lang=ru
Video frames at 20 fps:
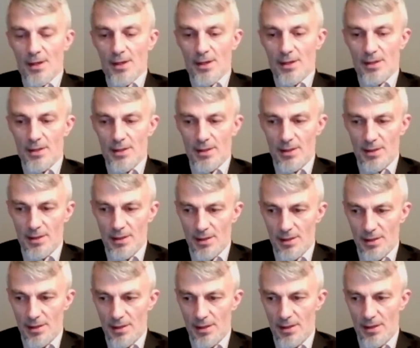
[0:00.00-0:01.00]
э,
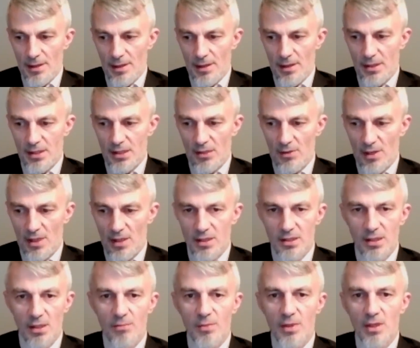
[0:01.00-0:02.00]
издевались
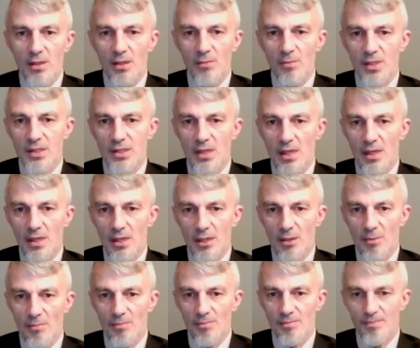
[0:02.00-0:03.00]
над мирным
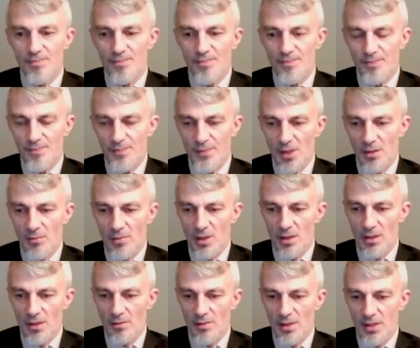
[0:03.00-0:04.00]
населением, над
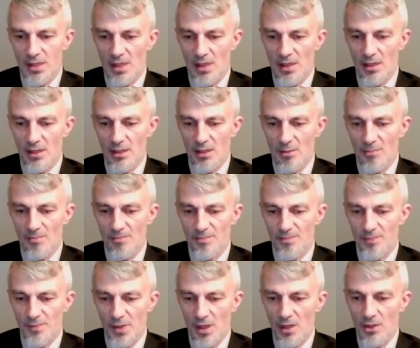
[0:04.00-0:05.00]
мирным населением.
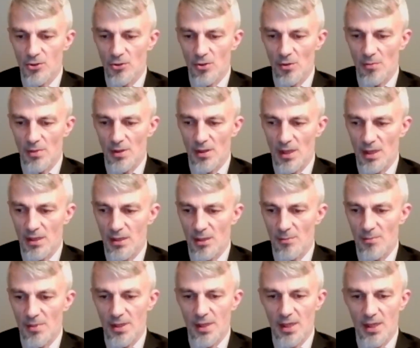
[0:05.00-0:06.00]
Нет, чтобы, ладно,
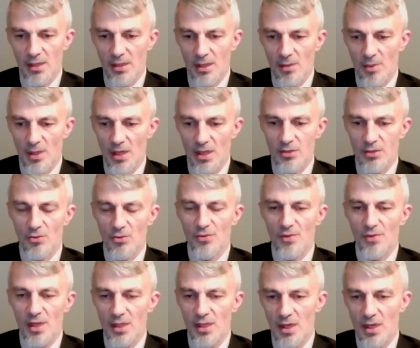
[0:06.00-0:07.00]
понятно, раз уж
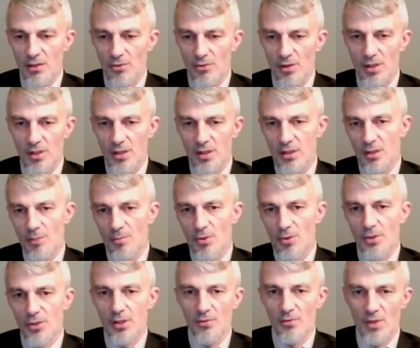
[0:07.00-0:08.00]
война, то идите
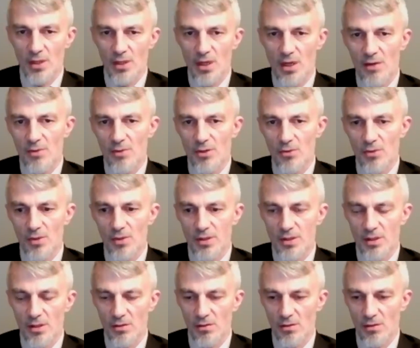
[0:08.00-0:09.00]
против врага
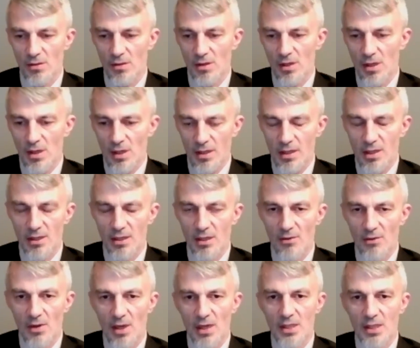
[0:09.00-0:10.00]
воюйте. Но они
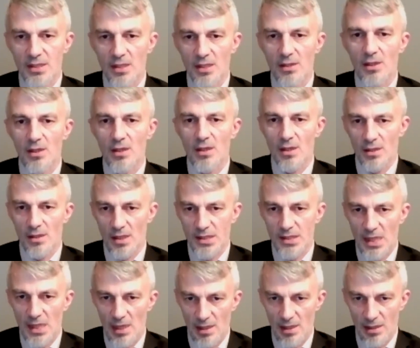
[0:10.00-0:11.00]
отрывались на
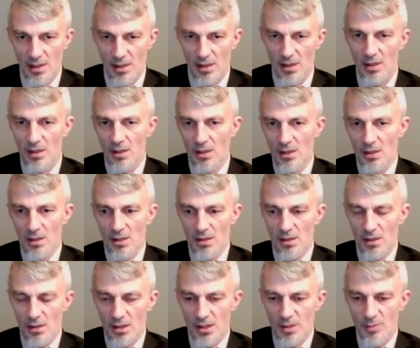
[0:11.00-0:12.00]
население
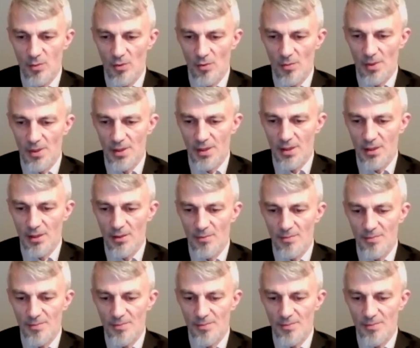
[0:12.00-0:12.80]
республики.